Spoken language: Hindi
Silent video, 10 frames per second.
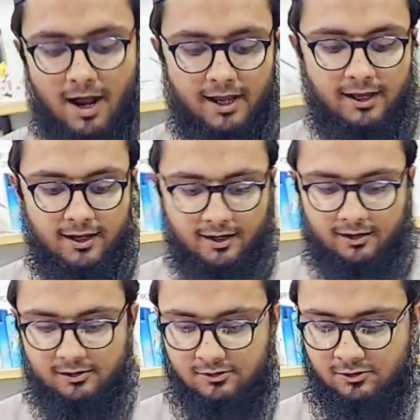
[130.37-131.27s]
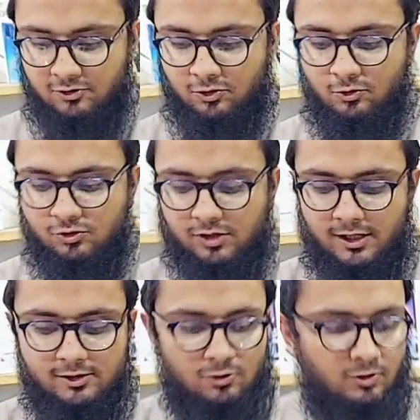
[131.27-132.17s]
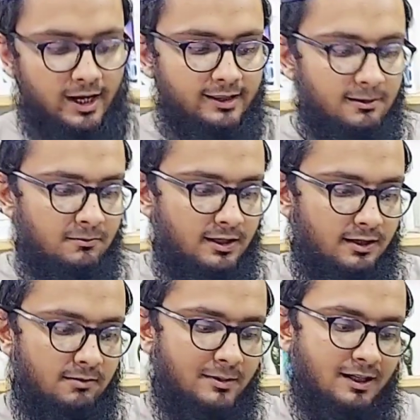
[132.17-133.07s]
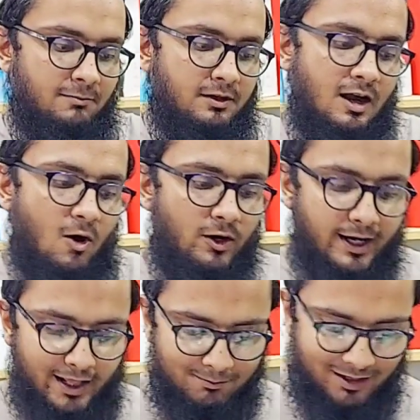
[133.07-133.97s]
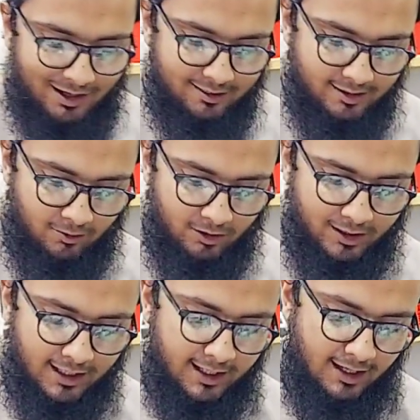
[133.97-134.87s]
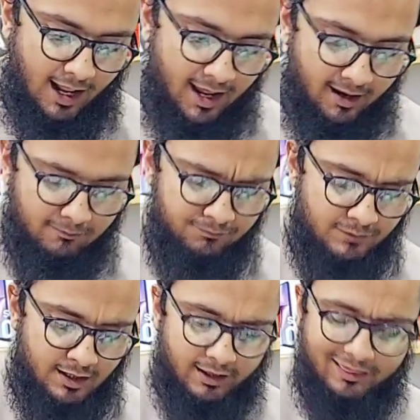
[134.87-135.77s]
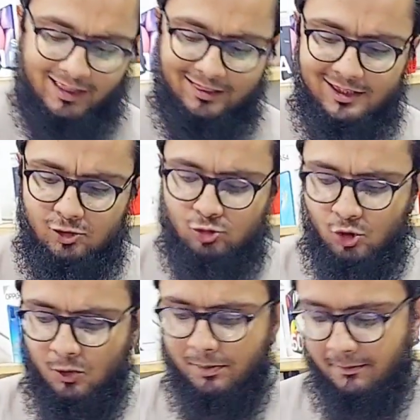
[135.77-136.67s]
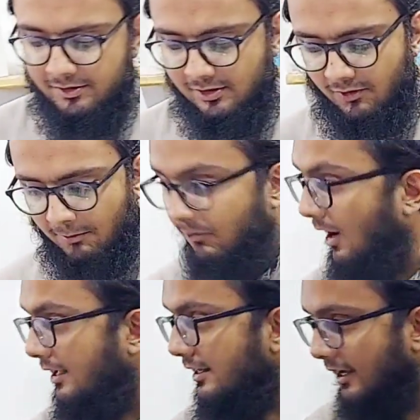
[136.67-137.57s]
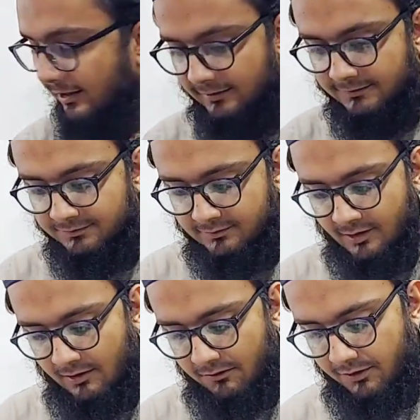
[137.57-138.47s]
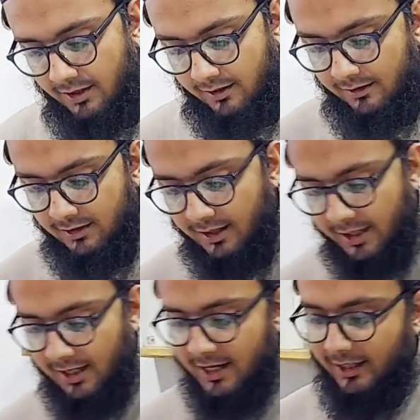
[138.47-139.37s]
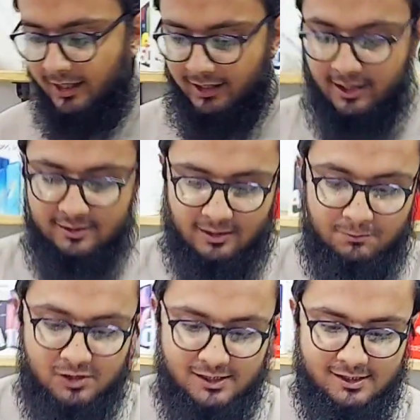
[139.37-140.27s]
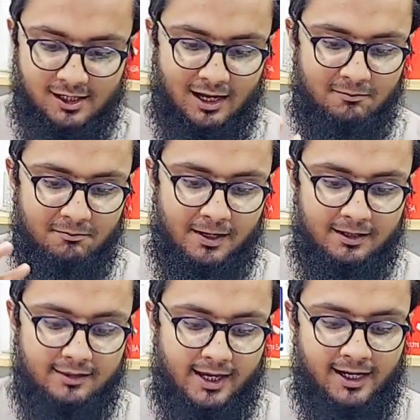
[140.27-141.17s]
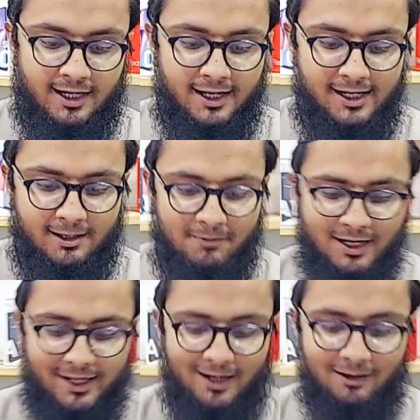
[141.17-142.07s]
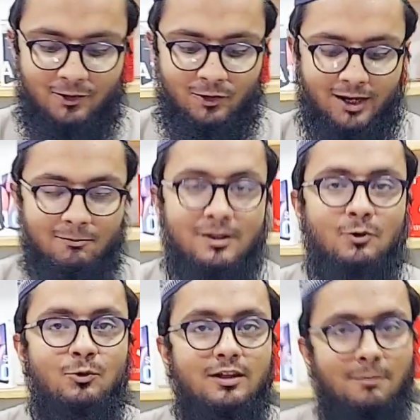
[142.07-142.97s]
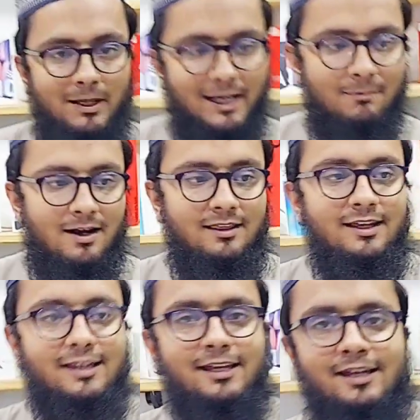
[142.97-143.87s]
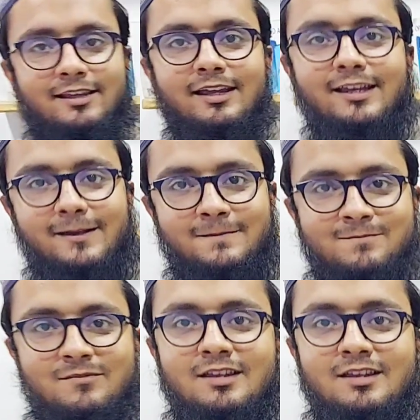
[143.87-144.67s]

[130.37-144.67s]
भाई है जो दूसरे जो एकदम मतलब गांव खेड़े में रहते हैं उनके लिए लाए हैं हम तैंतीस सौ रुपये में सिर्फ आपको आ जाएगा फिर ये देखिए ये सब चीज़ें देखने ही नहीं मिलेगी क्योंकि हमने खुद ने पहली बार देखी ये देखिए